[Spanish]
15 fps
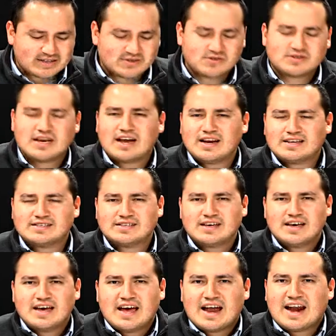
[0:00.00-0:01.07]
sociales
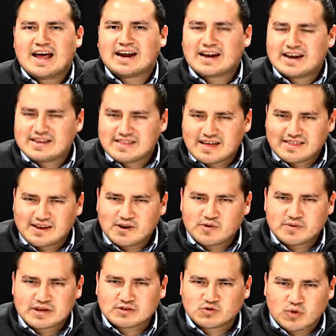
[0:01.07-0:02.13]
la realidad de lo
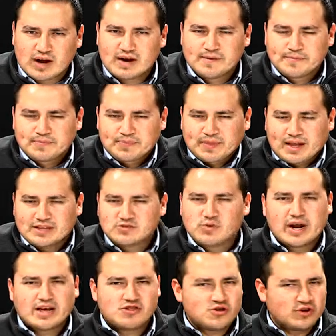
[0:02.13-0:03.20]
virtual. Es un
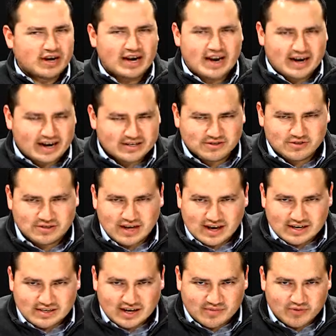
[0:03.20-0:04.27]
hecho que las redes
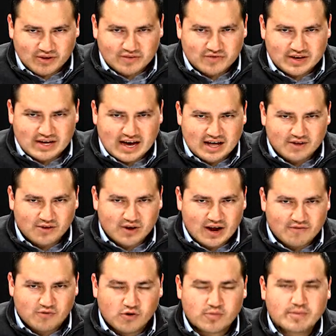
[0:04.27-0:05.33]
sociales han modificado
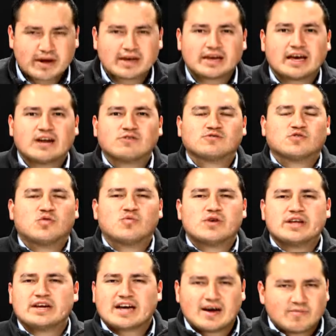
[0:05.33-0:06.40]
la forma en que nos
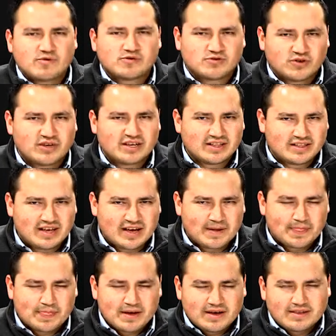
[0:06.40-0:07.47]
comunicamos hoy en día.
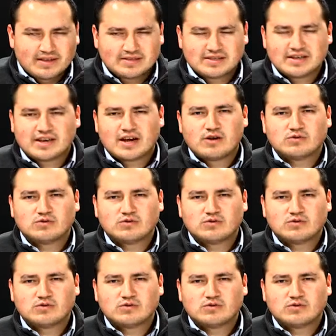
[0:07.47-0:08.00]
Decir que no